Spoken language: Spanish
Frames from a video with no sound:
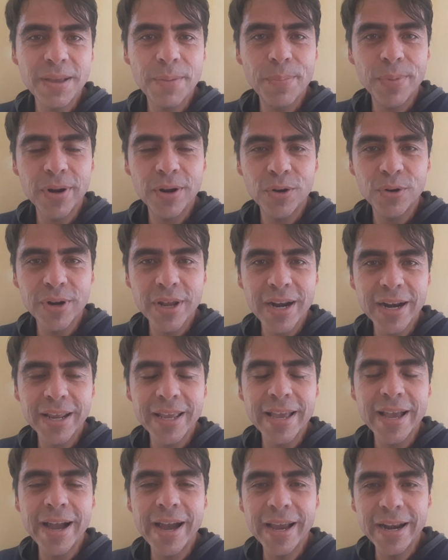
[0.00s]
a pregonar
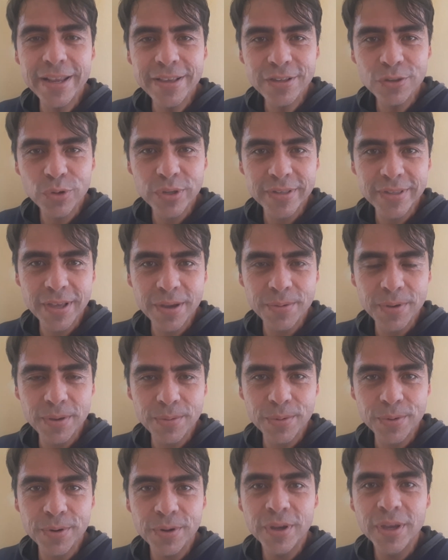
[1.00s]
que Cristo está
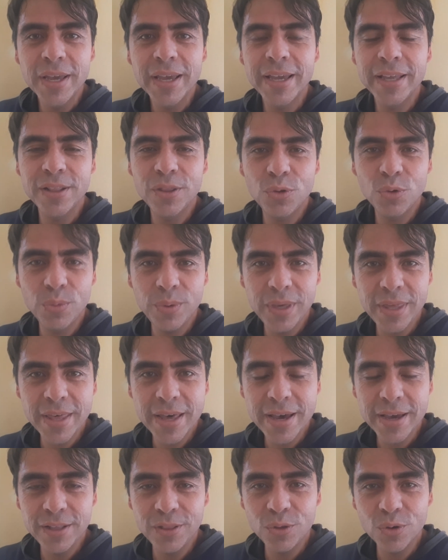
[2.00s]
vivo en tu
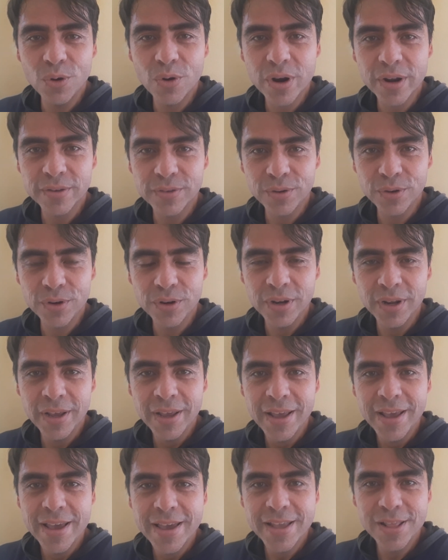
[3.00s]
vida, en tu corazón,
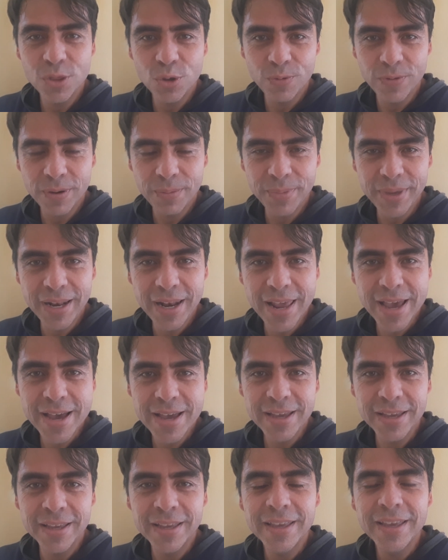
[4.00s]
en tu
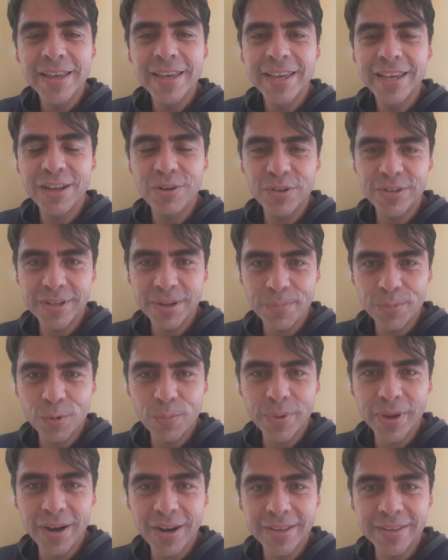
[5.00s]
familia, en nuestra
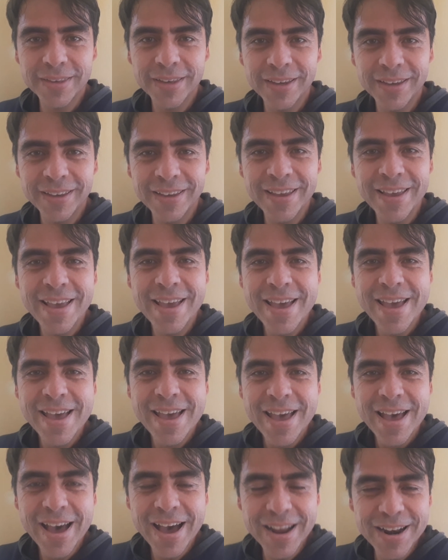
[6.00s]
propia iglesia.
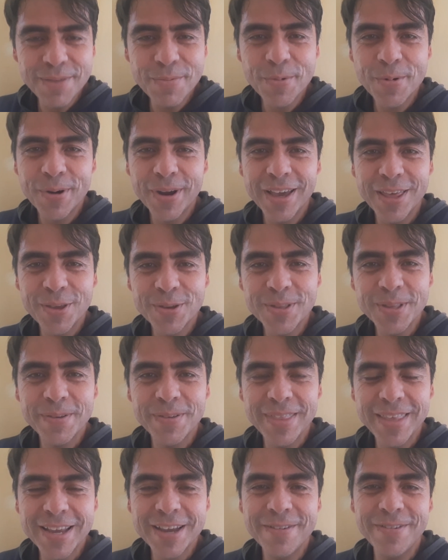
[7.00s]
Ánimo, que Dios te
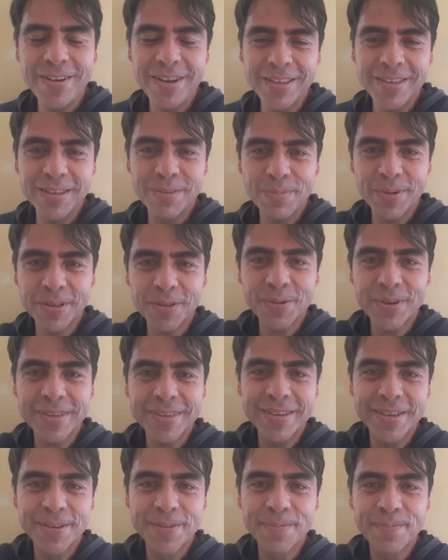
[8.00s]
bendiga, felices
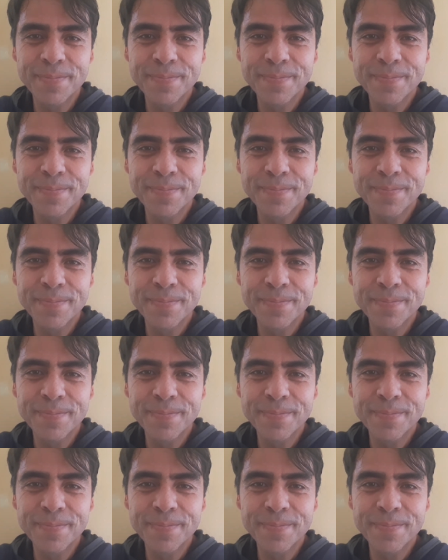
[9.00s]
Pascuas.